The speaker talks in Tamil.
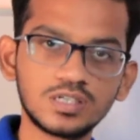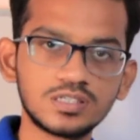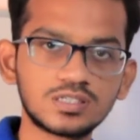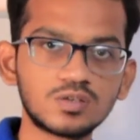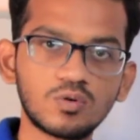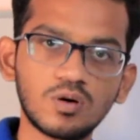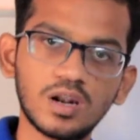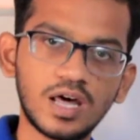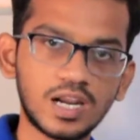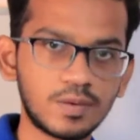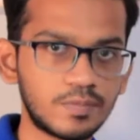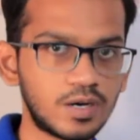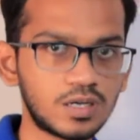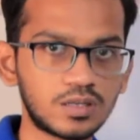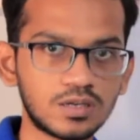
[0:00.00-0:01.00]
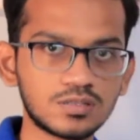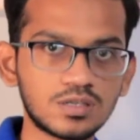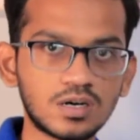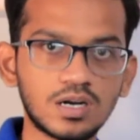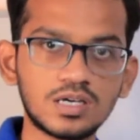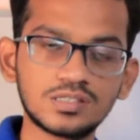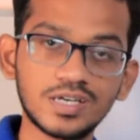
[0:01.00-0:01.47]
ரீசன் உங்கள் நிறைய பேருக்கு
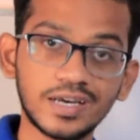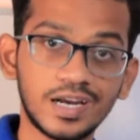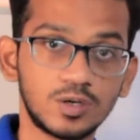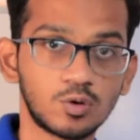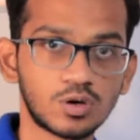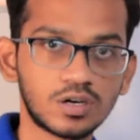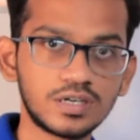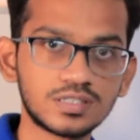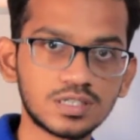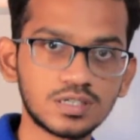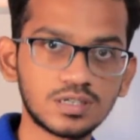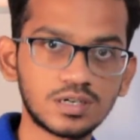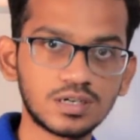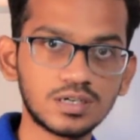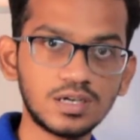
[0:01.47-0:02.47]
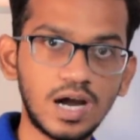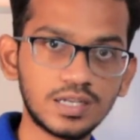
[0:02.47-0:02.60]
தெரிஞ்சிருக்கலாம் செகண்ட் ஒரு ரீசன் இருக்குது